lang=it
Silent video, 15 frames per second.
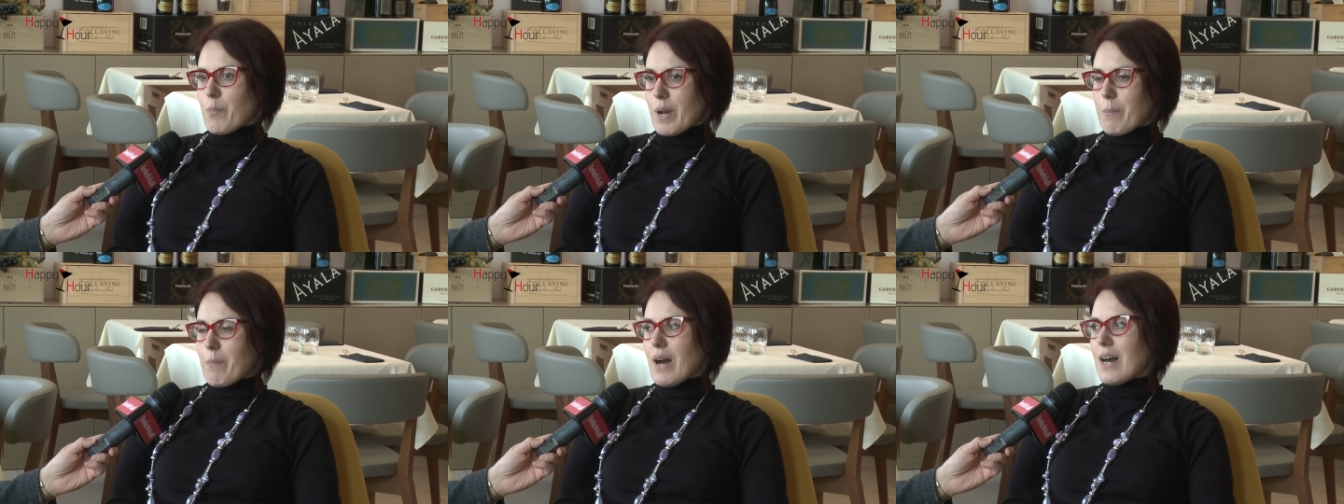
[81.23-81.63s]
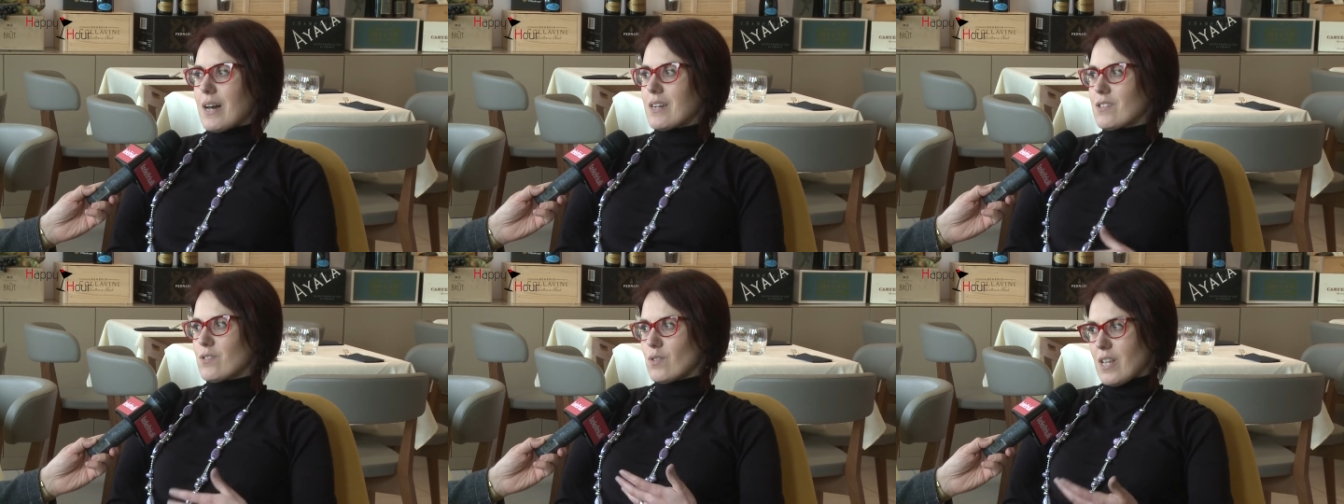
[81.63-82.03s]

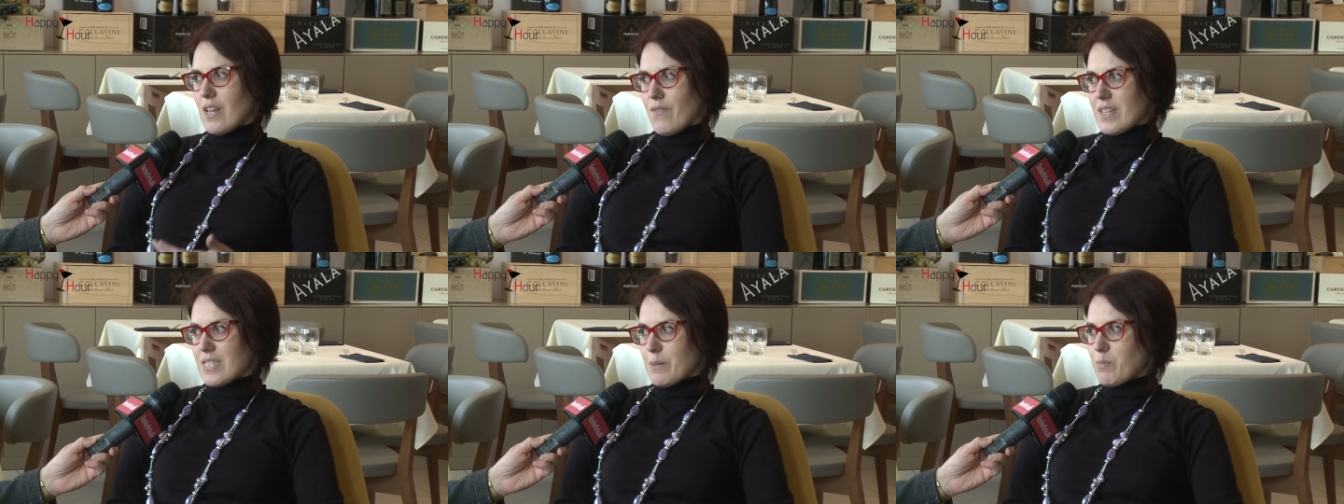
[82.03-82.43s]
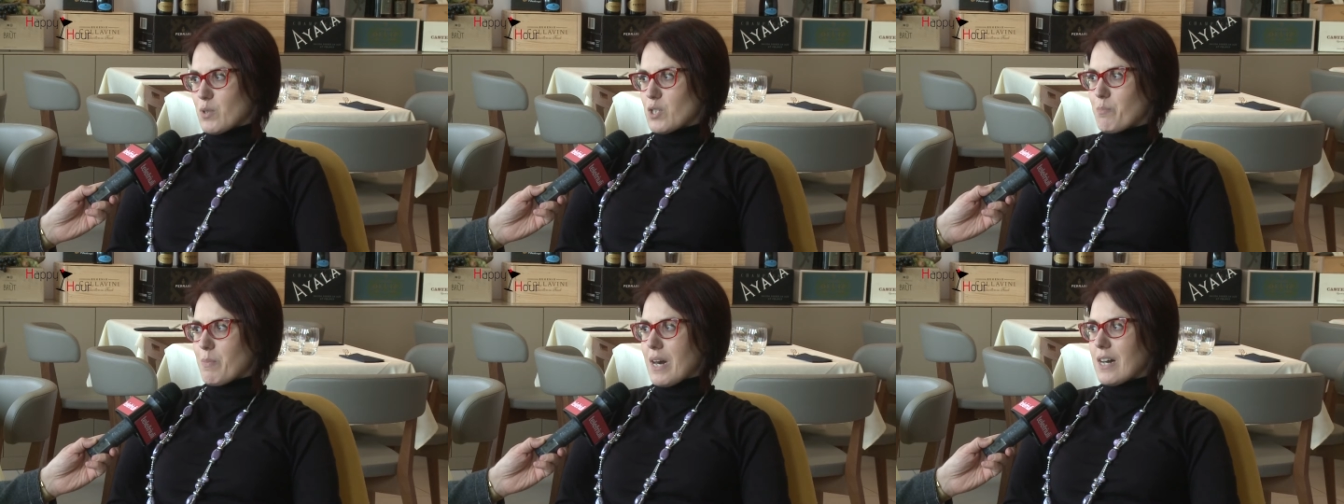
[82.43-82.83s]
preparto, della fase
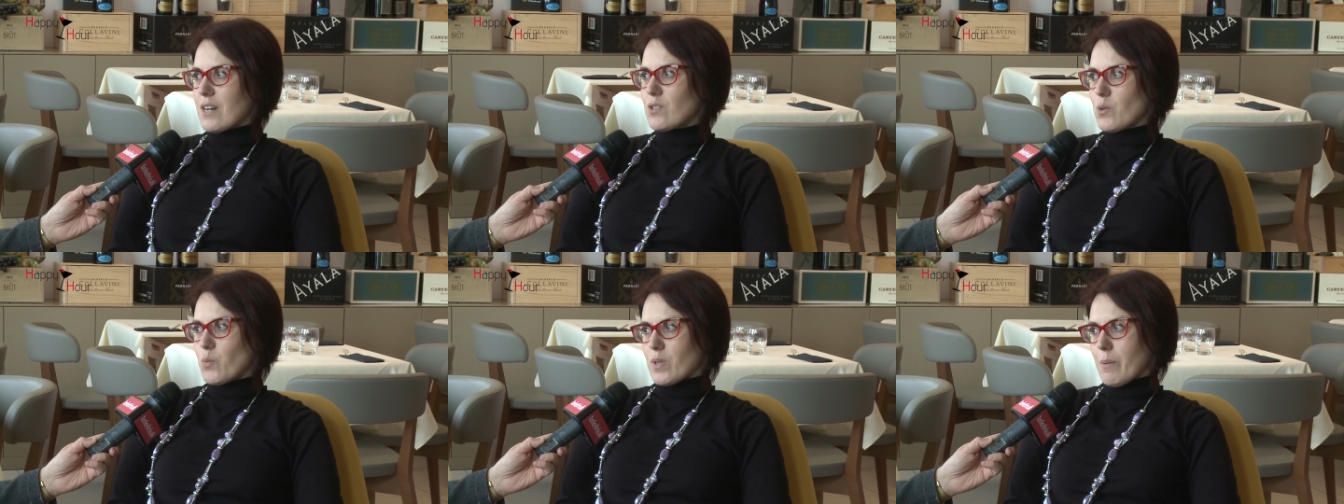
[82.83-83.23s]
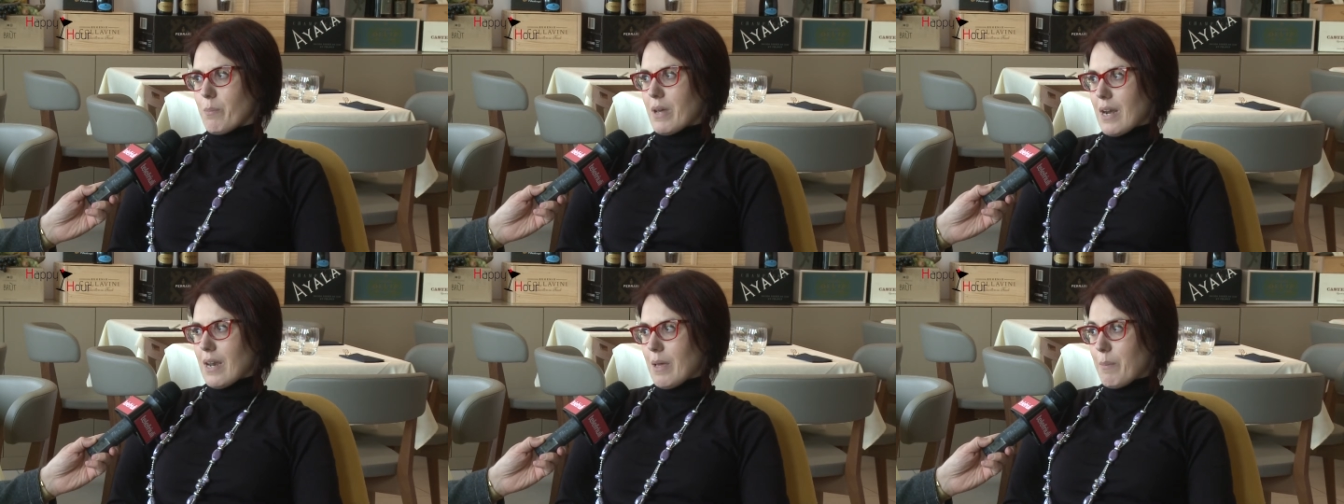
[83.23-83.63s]
postparto, quindi
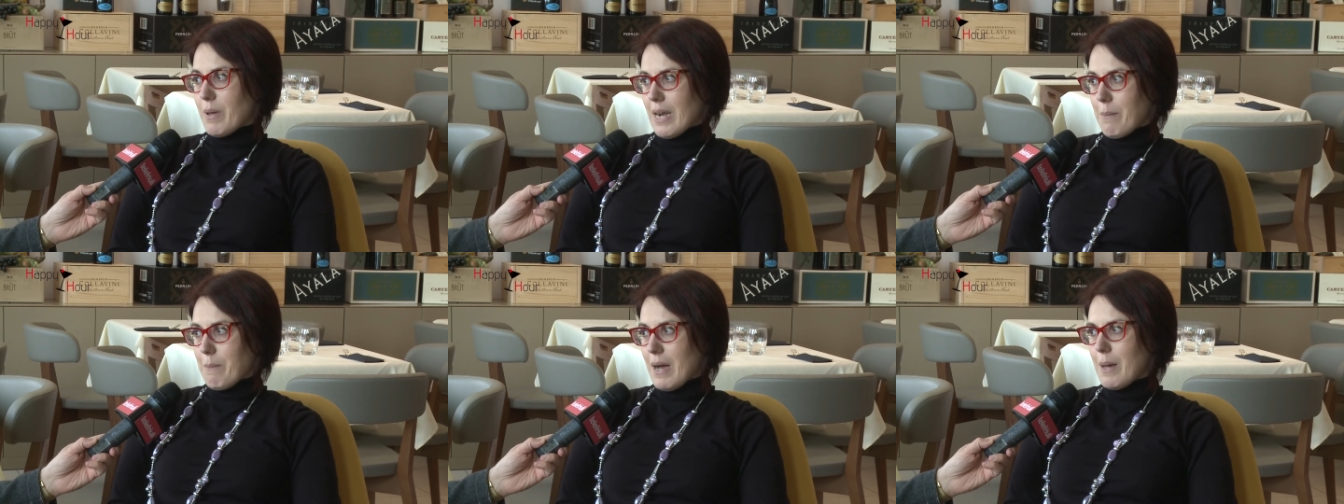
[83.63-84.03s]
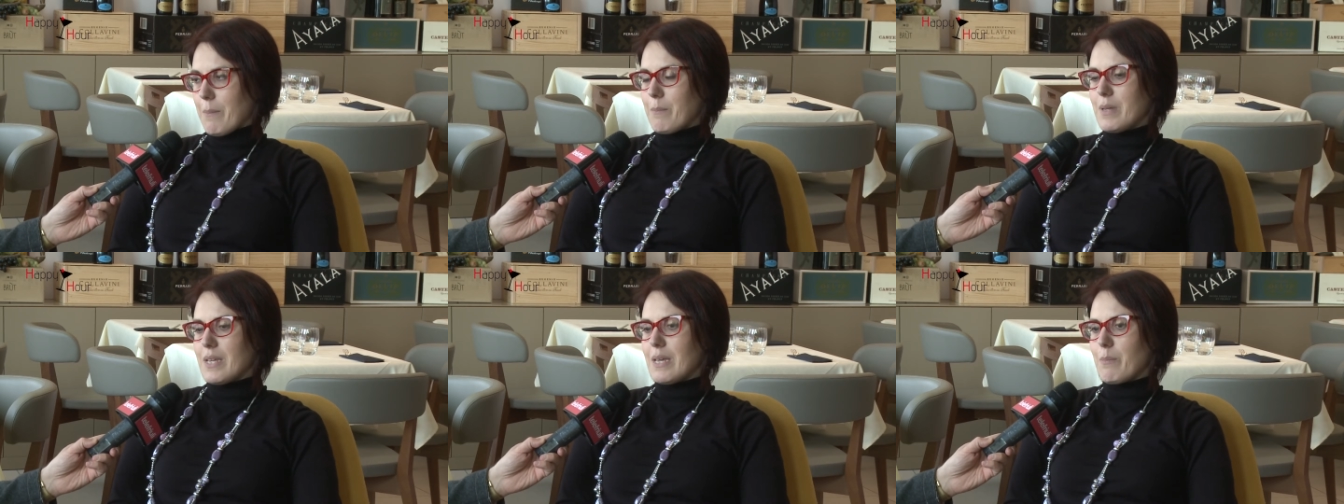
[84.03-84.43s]
per le, per le,
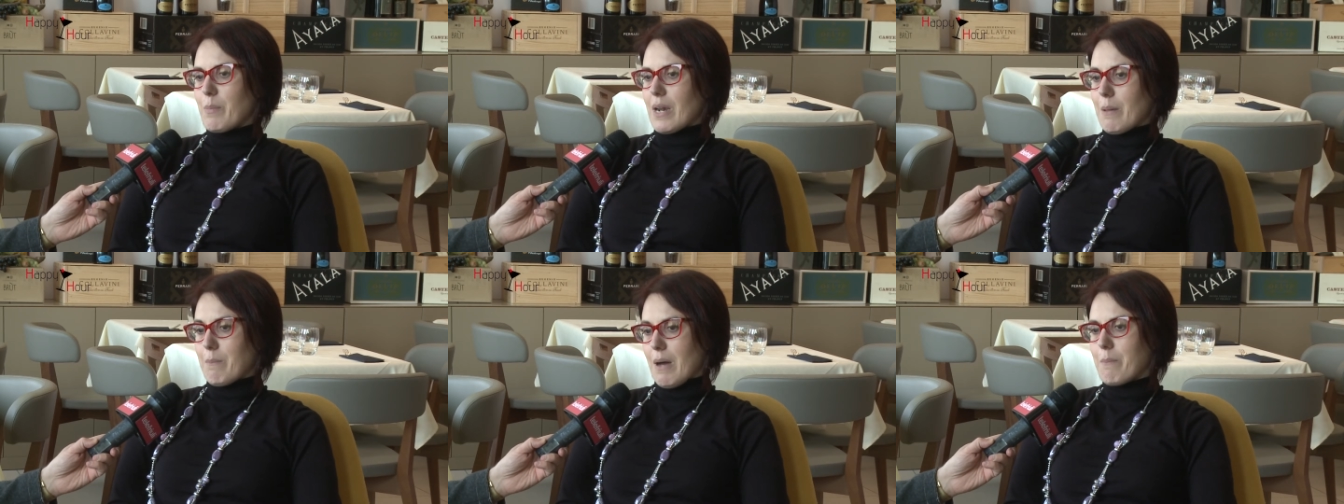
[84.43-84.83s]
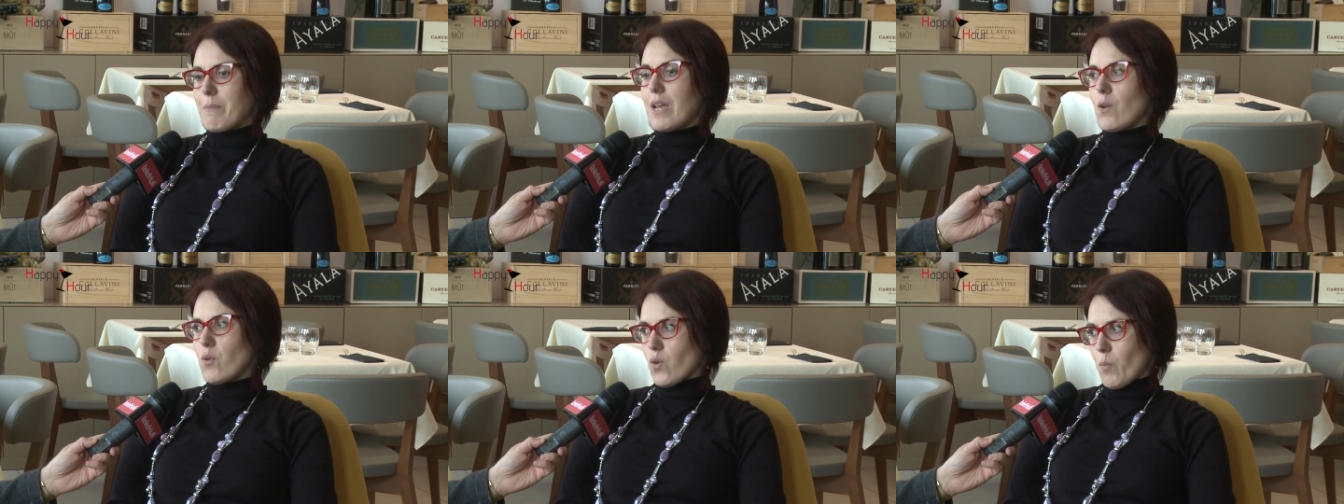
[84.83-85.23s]
mamme, per le mamme
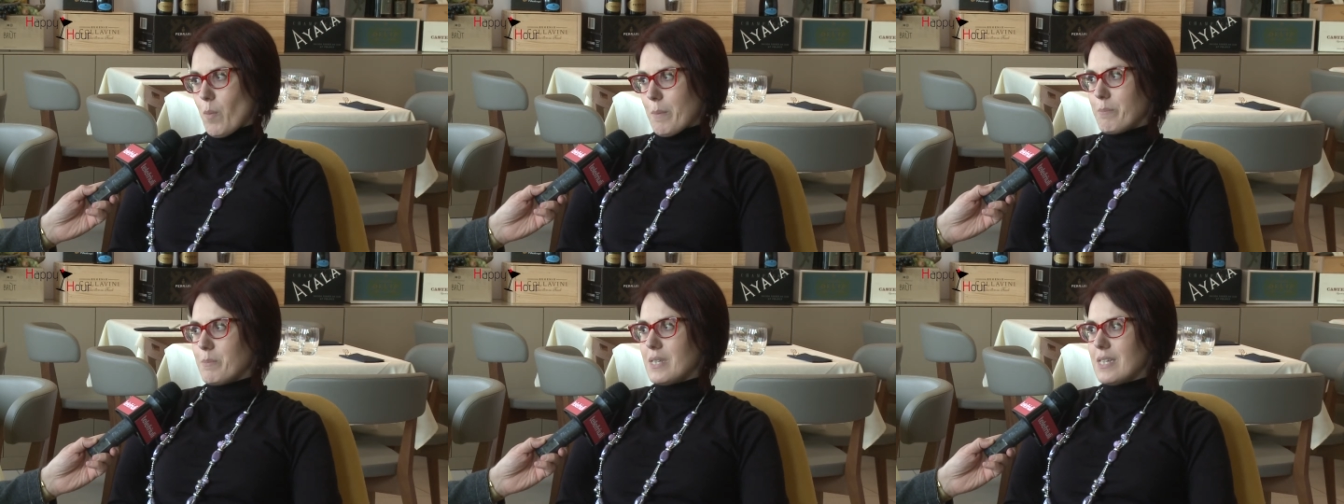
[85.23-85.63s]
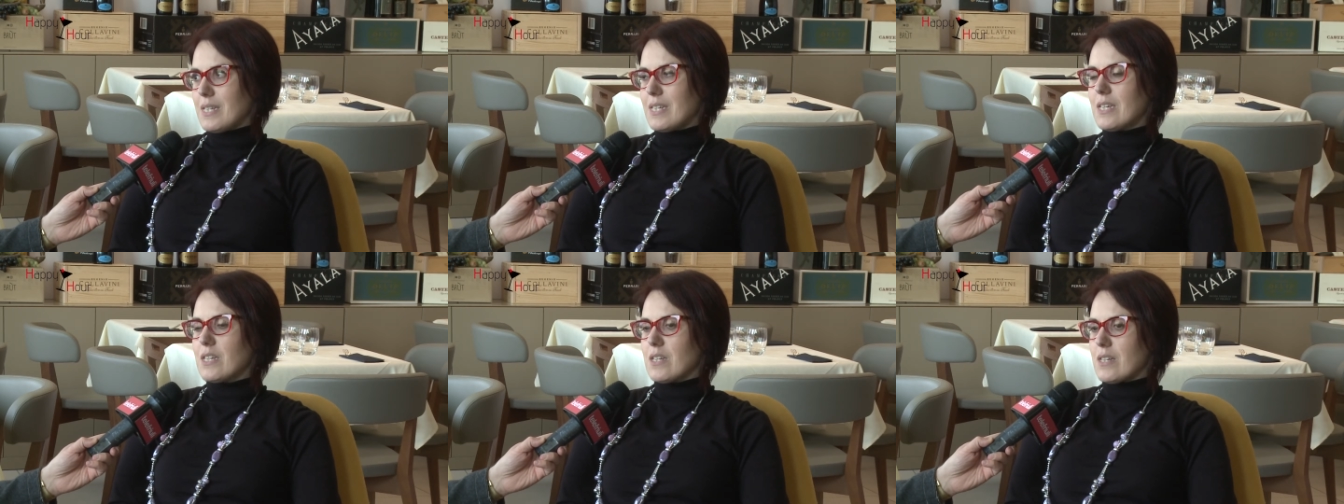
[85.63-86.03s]
e i loro bambini,